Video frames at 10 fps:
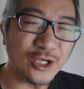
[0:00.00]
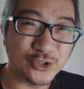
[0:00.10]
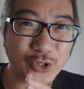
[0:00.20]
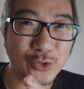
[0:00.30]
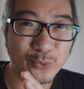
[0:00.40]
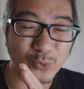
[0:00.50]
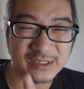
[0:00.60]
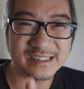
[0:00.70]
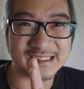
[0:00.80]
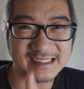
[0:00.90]
所以
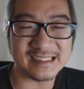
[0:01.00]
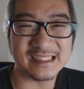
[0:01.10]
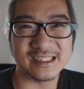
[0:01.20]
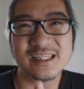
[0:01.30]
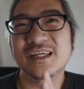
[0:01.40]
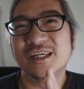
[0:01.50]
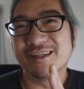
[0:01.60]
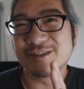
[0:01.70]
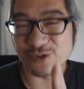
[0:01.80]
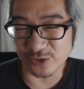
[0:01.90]
我只是一个
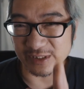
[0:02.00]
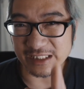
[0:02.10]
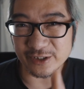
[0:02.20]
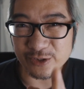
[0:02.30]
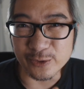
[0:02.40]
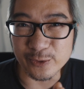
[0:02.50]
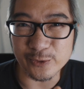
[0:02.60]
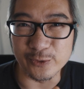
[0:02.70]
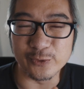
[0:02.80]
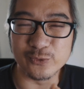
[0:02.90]
索尼的用
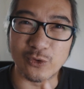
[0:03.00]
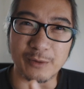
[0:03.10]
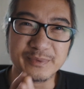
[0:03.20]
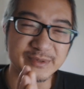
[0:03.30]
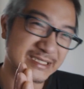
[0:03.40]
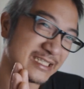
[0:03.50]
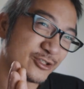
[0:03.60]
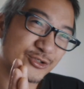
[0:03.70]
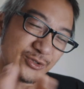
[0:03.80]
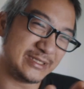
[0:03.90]
户，我不是一
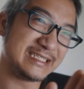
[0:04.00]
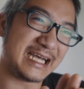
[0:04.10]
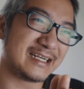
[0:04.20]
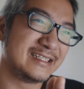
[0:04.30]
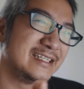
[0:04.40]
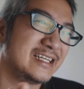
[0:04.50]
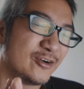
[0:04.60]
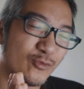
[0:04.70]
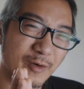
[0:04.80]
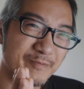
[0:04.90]
个索尼党。
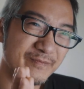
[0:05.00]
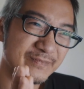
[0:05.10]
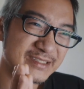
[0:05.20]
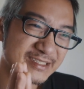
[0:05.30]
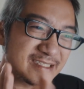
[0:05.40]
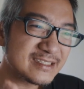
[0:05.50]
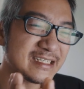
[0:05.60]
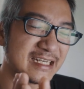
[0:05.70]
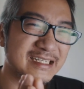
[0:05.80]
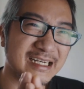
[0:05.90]
我之
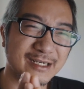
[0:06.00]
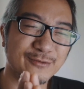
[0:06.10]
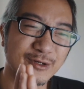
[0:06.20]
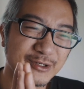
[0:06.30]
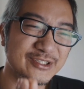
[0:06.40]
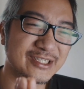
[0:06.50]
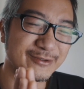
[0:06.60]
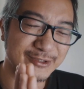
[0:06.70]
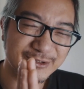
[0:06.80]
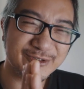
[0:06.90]
前可能我会觉得
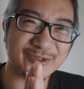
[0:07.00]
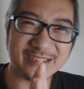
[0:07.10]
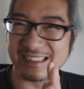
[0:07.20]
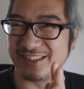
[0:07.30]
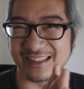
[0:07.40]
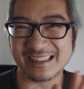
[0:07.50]
我用索尼而觉